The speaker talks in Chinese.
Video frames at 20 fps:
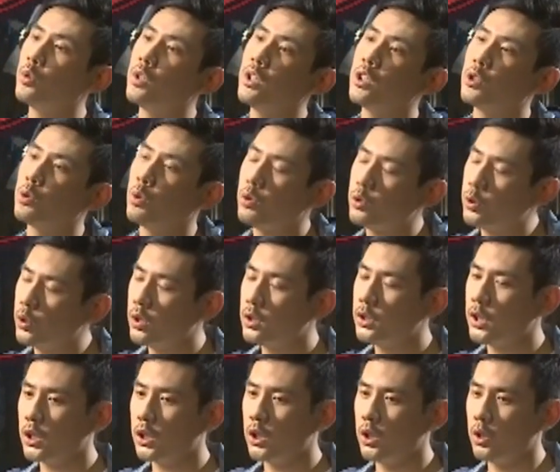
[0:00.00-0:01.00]
统意义说，说
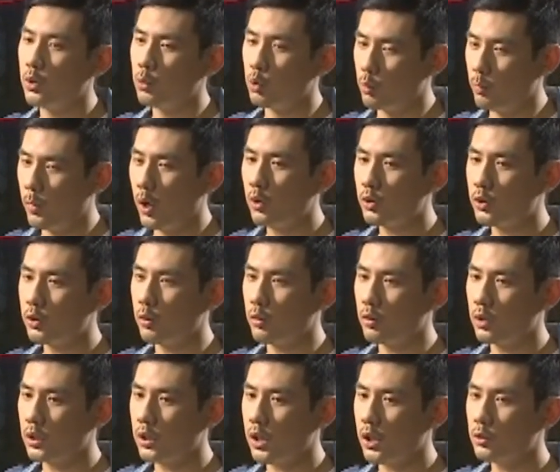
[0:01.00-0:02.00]
这个羽毛球
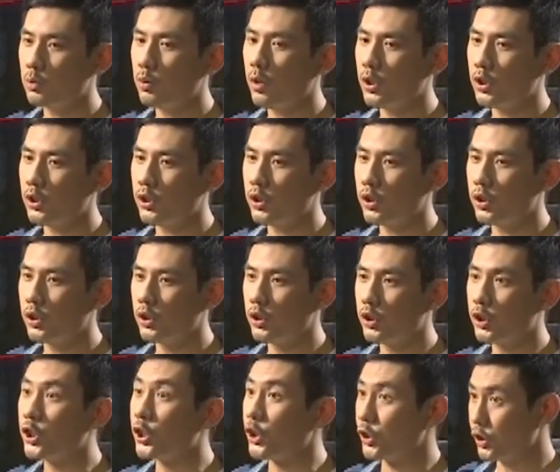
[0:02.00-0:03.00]
呢，它算是
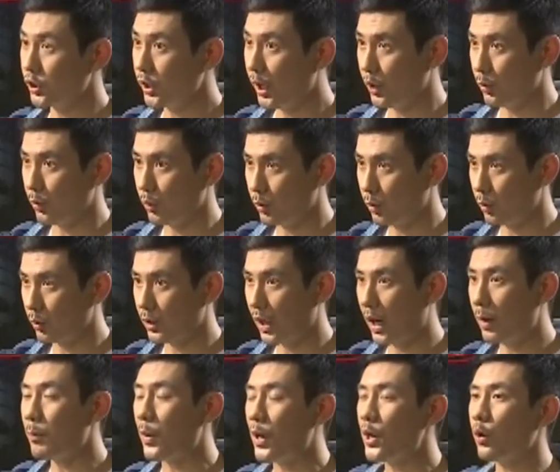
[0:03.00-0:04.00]
体制内的运动，
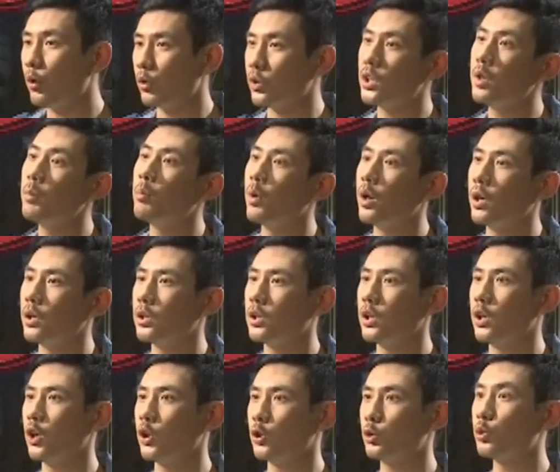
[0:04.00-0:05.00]
它没有那么
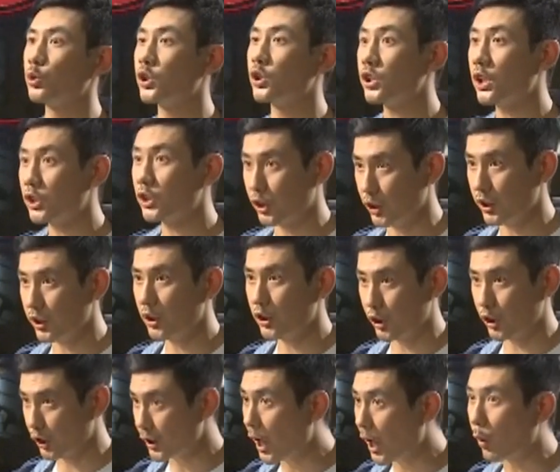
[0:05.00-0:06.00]
的去是职
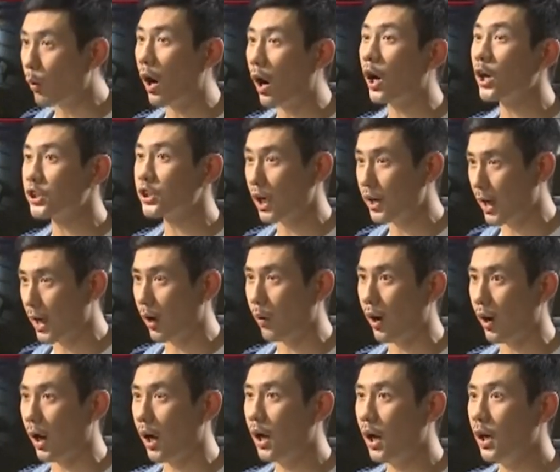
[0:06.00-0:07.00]
职业化和商业
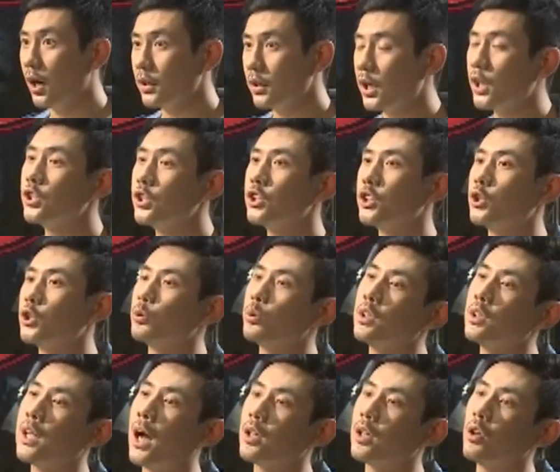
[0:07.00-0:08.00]
化。对。但是你
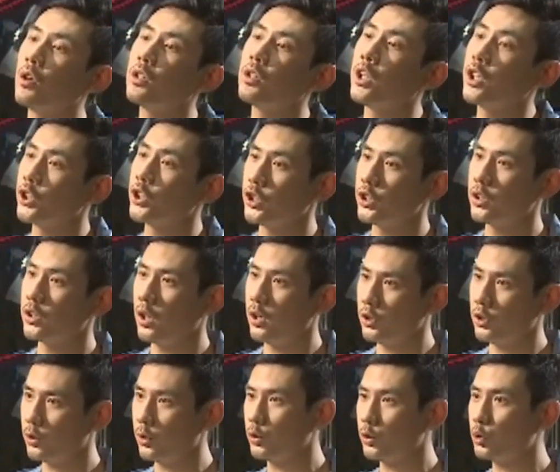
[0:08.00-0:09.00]
却拿到了这个史上
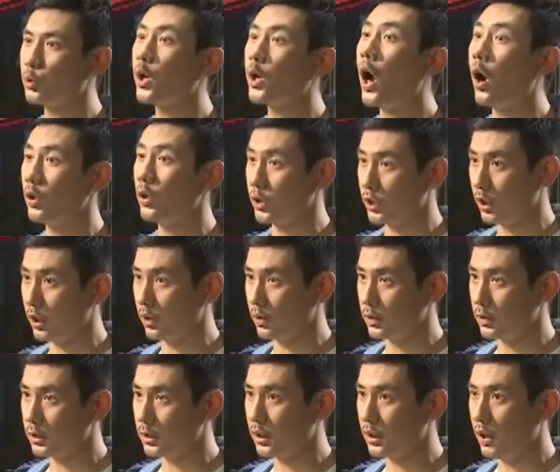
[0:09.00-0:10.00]
说最好的
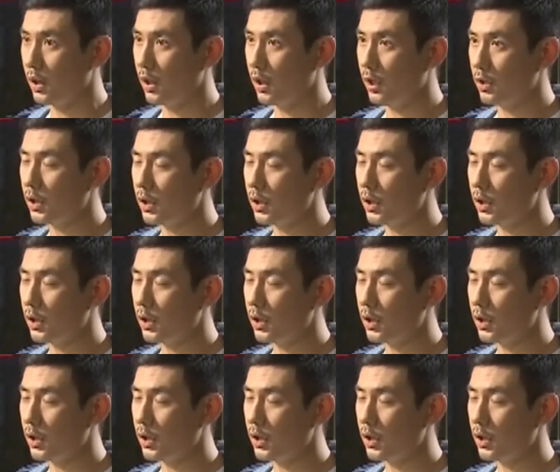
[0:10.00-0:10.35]
成绩。嗯。